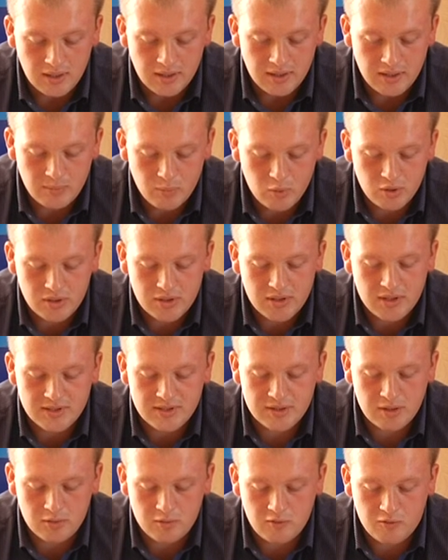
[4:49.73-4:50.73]
Ремонт
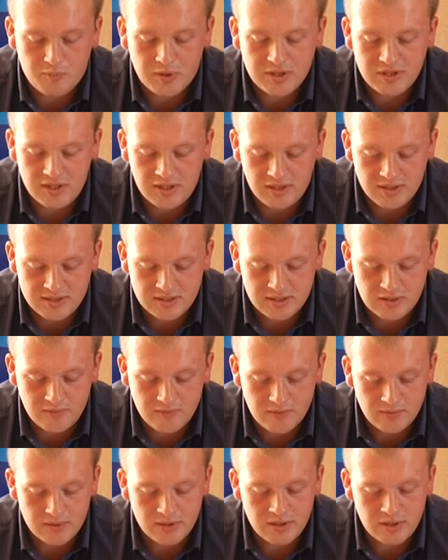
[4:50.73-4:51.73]
козырьков
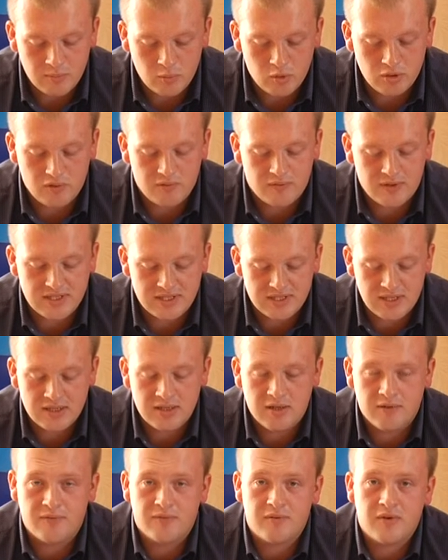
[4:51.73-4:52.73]
подъездов. Ремонт
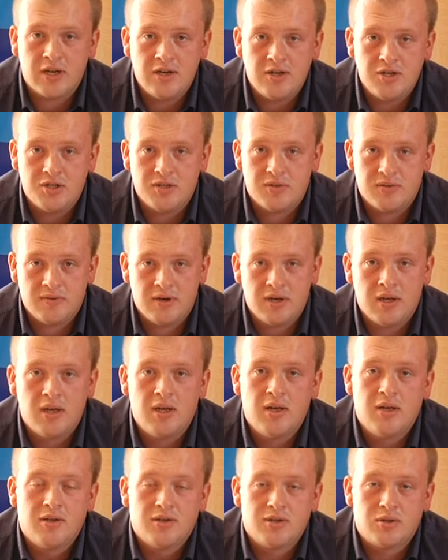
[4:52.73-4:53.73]
фасадов в количестве
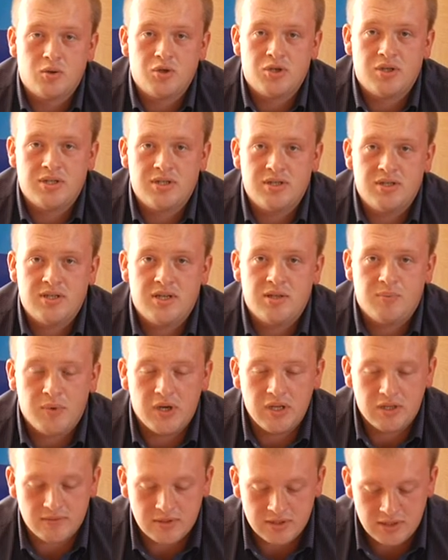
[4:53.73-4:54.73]

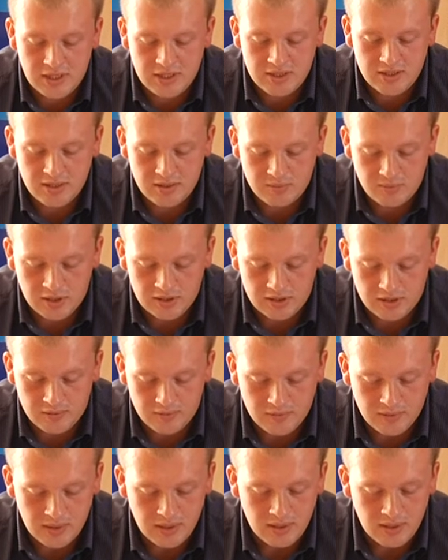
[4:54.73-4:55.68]
165 квадратных метров.